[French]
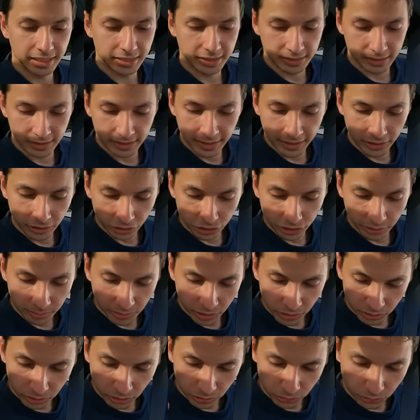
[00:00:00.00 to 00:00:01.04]
Euh, d'ailleurs, j'ai
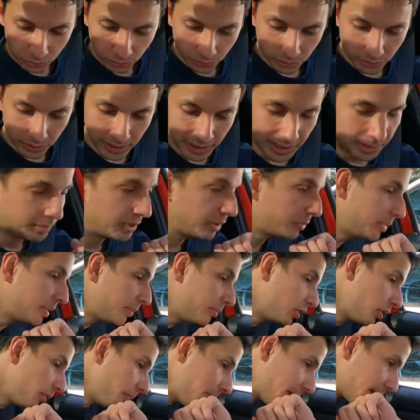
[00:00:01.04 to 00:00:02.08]
pas entendu les bip bip de